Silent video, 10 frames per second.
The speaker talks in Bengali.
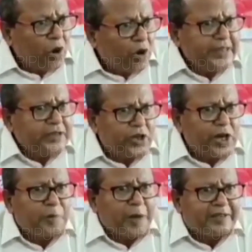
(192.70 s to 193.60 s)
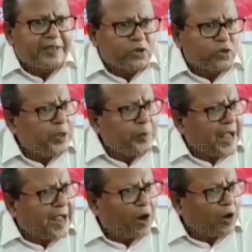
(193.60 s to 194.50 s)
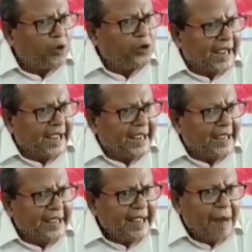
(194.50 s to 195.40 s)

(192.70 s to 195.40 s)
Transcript: জাতীয় কংগ্রেস দলের প্রার্থী সুদীপ রায় বর্মনকে